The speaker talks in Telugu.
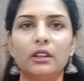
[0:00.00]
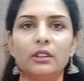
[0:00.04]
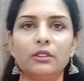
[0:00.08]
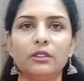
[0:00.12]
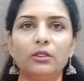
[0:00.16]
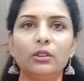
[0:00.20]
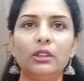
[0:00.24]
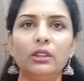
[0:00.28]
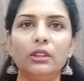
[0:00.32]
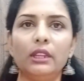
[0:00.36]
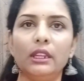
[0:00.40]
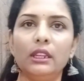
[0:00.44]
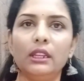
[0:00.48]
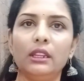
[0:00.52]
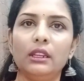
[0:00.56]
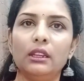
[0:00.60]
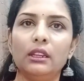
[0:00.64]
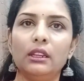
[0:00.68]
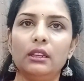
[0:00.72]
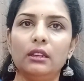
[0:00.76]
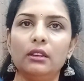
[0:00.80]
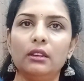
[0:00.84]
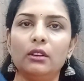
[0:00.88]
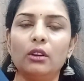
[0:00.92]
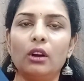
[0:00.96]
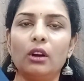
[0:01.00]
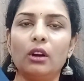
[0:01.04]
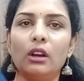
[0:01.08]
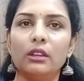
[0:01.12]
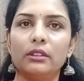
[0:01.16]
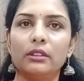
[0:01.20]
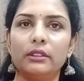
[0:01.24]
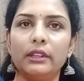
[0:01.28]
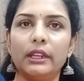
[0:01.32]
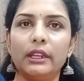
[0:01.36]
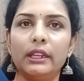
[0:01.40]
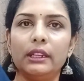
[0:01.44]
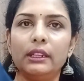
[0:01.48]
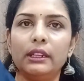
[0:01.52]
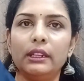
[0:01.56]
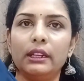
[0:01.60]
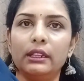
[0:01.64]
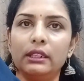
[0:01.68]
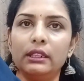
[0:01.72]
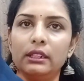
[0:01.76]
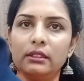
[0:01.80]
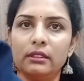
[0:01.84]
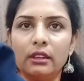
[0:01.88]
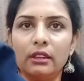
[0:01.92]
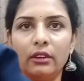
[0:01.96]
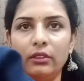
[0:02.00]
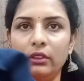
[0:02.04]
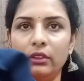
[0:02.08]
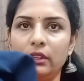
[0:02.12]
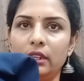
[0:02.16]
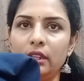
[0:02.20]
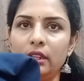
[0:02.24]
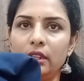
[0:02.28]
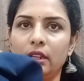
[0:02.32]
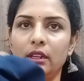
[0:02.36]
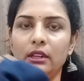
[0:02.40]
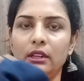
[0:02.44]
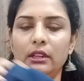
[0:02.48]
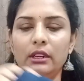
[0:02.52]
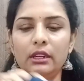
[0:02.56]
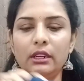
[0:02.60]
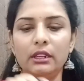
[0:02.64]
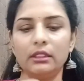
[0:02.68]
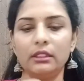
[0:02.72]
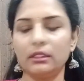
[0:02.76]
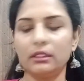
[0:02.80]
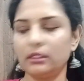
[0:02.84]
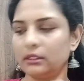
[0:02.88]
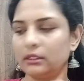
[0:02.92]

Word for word: సో దీని కాస్ట్ ఏంటి అంటే సెవెంటీన్ హండ్రెడ్